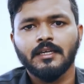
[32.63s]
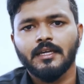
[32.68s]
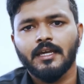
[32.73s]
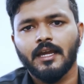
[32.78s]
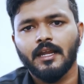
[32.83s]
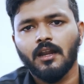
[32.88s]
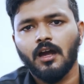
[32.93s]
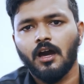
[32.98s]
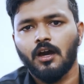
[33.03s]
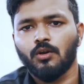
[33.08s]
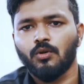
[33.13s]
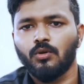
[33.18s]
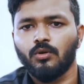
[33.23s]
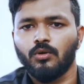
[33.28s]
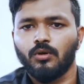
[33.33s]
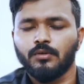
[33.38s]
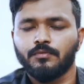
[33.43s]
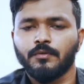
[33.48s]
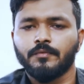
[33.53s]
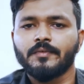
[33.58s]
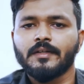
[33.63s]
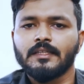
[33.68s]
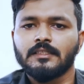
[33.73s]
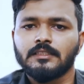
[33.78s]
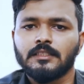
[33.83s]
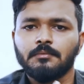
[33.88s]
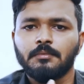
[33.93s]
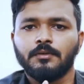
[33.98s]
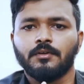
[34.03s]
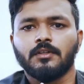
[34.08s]
ஏன்னா அரௌண்ட் ஒரு ஃபிஃப்டீன்
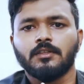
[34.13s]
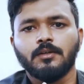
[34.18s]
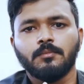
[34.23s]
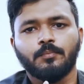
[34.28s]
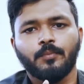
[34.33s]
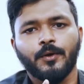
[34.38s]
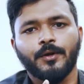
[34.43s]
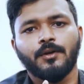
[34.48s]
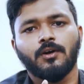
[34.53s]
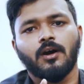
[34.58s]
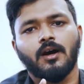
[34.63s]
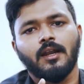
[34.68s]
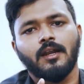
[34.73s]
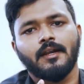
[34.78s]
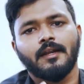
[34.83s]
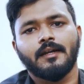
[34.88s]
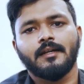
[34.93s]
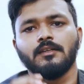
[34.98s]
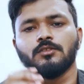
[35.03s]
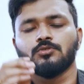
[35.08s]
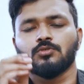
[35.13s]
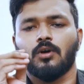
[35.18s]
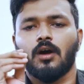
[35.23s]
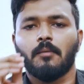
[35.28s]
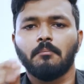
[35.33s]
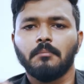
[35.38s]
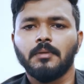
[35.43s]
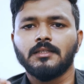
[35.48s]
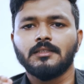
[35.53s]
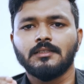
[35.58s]
ஜிபி வந்து போயிடும் ஆல்ரெடி ஸோ
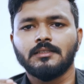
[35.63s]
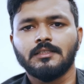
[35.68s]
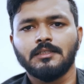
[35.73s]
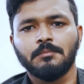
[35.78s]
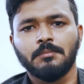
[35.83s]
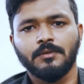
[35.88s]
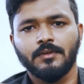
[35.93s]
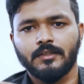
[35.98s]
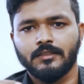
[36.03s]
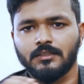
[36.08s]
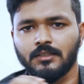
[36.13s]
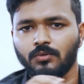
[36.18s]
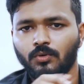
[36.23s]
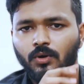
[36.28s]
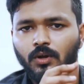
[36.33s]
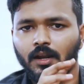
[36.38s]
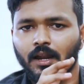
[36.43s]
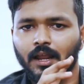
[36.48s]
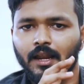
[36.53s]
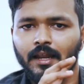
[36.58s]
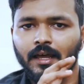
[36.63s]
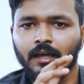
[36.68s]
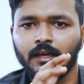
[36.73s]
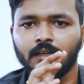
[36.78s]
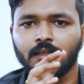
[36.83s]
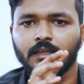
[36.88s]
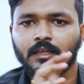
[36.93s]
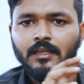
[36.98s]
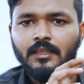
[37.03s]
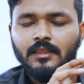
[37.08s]
ஐம்பது ஜிபி வச்சு உங்களால்
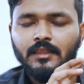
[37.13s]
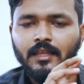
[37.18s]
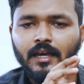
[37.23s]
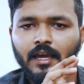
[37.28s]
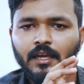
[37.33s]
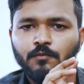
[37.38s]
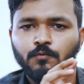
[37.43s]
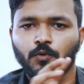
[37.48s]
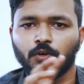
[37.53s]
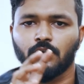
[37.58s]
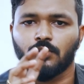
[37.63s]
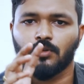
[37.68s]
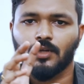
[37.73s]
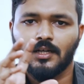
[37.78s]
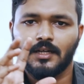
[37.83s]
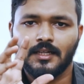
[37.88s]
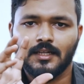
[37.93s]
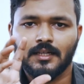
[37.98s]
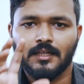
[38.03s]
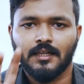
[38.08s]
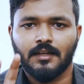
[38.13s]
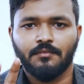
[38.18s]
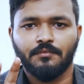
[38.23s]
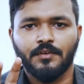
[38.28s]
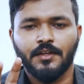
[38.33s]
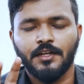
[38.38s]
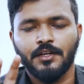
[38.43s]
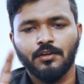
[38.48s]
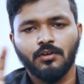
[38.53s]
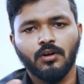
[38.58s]
இந்த ஐஃபோன் டுவெலில் இருக்கிற
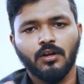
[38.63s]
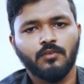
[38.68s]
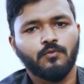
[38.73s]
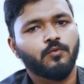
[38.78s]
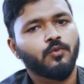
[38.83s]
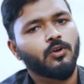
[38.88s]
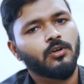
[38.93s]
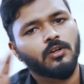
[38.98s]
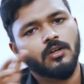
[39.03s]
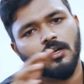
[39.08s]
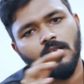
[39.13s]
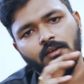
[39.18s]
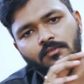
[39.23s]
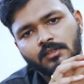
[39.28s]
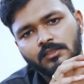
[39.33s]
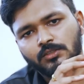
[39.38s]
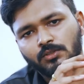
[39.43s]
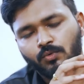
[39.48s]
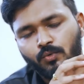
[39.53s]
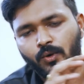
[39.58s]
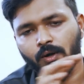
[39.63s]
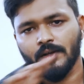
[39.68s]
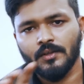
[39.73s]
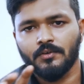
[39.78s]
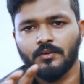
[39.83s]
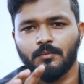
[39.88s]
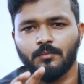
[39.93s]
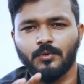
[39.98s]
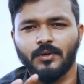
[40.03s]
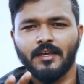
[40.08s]
வீடியோ அண்ட் ஃபோட்டோலாம் வச்சு
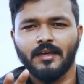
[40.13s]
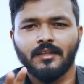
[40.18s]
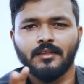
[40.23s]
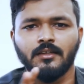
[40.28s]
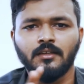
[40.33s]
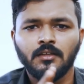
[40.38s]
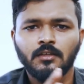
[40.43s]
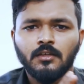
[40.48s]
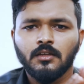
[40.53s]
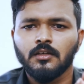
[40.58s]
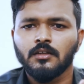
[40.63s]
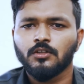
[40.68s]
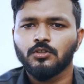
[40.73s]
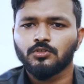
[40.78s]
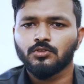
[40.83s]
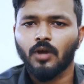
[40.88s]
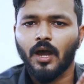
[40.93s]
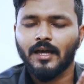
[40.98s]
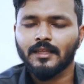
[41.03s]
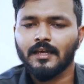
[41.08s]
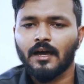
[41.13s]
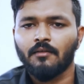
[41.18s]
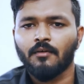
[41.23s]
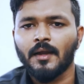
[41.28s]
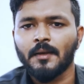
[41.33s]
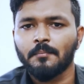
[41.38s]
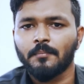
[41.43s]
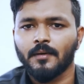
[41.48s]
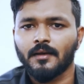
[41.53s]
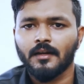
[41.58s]
ஓட்டவே முடியாது ஸோ அதை
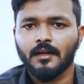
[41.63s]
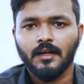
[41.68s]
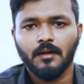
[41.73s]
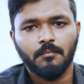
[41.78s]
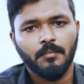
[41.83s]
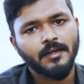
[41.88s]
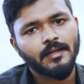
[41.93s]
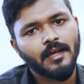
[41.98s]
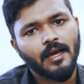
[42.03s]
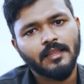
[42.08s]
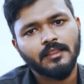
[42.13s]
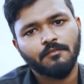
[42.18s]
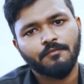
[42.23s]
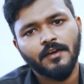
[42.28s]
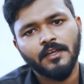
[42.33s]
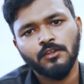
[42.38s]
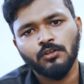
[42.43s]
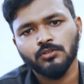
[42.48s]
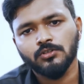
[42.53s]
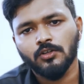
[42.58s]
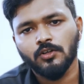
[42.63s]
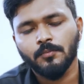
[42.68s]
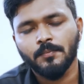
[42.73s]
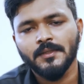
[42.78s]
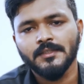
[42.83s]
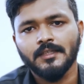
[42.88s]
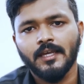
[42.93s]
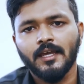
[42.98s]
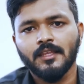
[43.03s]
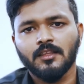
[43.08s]
அவாய்ட் பண்ணுறங்க பட் அந்த ஃபைவ் தௌசண்ட்
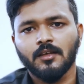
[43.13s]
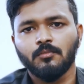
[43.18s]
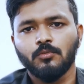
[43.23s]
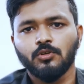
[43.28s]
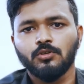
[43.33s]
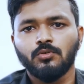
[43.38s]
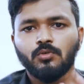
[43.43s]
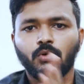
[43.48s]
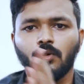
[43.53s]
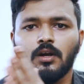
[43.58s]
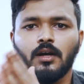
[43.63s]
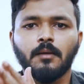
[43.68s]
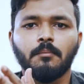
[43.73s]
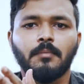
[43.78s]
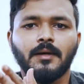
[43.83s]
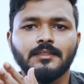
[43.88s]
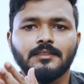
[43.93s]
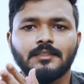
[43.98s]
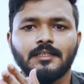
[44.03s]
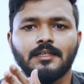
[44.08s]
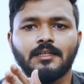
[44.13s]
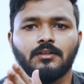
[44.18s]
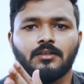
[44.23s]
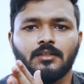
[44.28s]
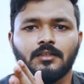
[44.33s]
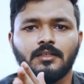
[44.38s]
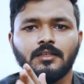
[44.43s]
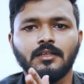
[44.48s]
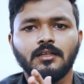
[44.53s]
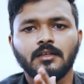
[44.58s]
ருபீஸ் ஏற்றும் போது உங்கள் பட்ஜெட்
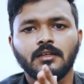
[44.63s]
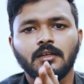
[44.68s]
வந்து